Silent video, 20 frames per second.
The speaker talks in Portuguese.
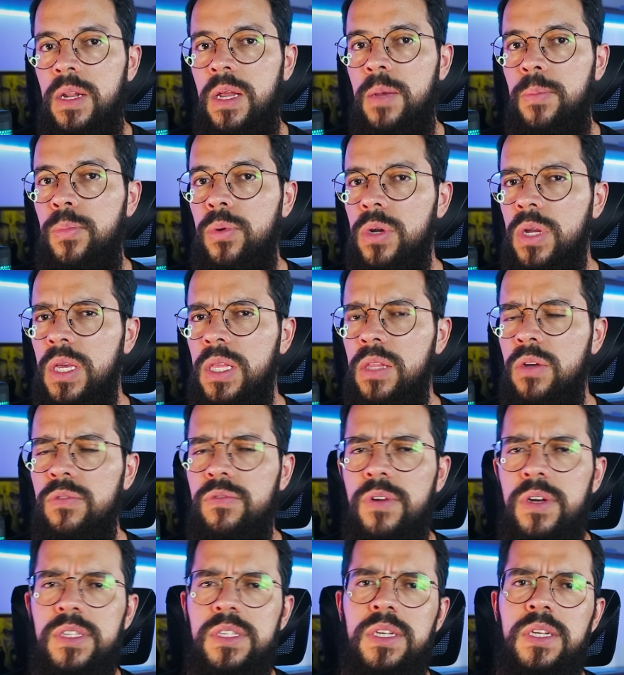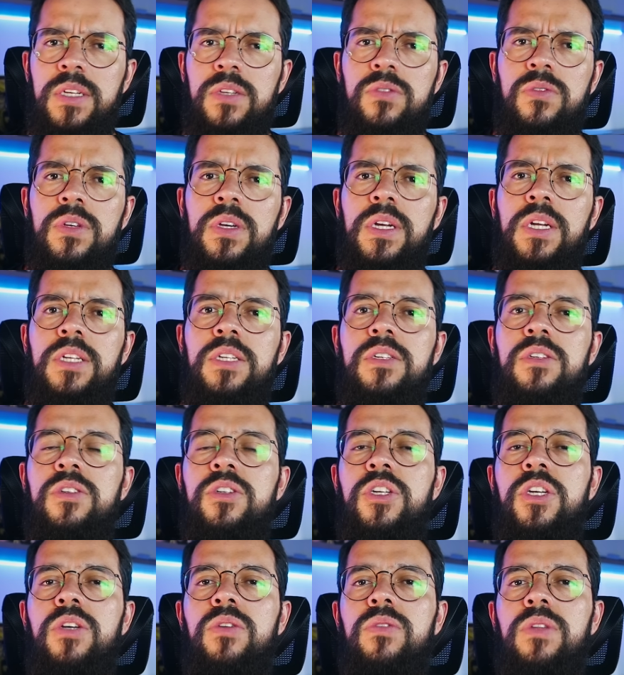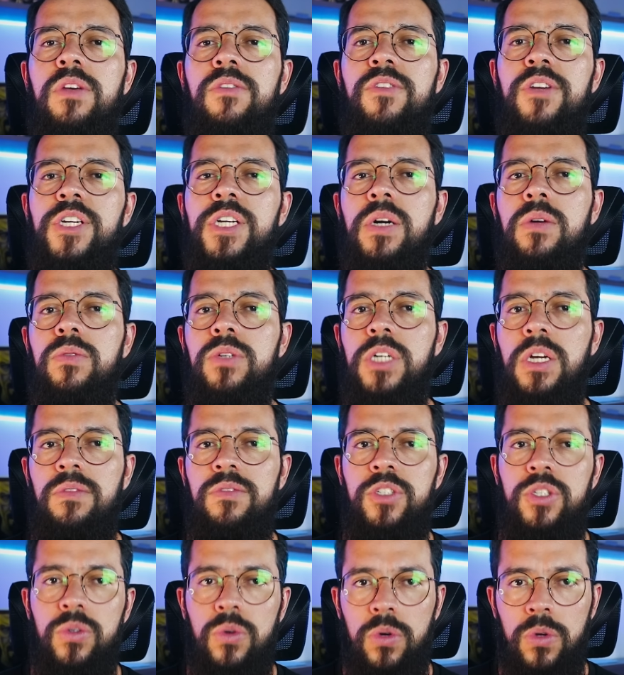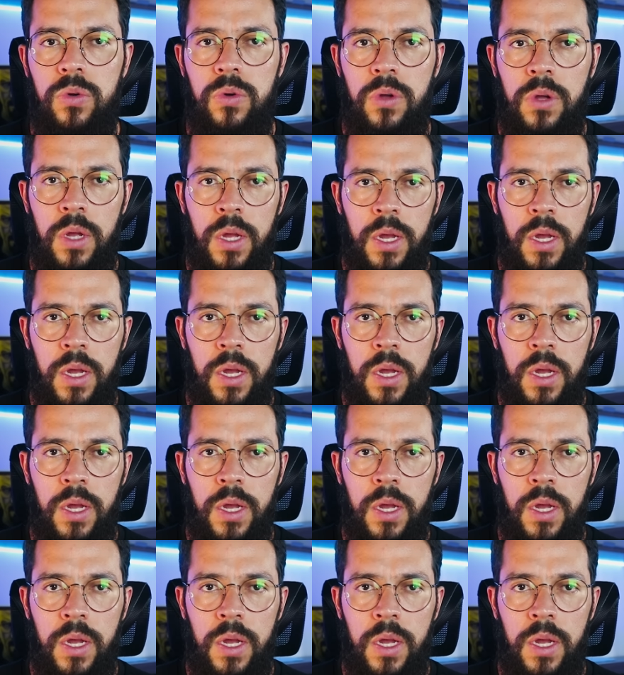É, e por que não fazer isso em grande estilo, né? fechar com chave de ouro?